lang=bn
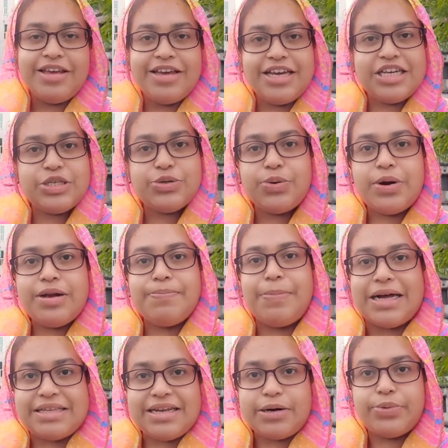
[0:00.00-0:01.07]
কিছু করে
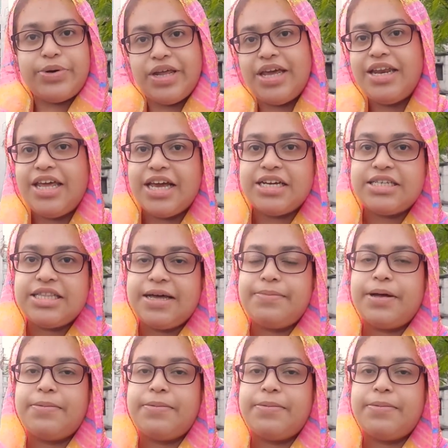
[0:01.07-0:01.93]
পাতা উঠিয়ে নিয়ে আসতাম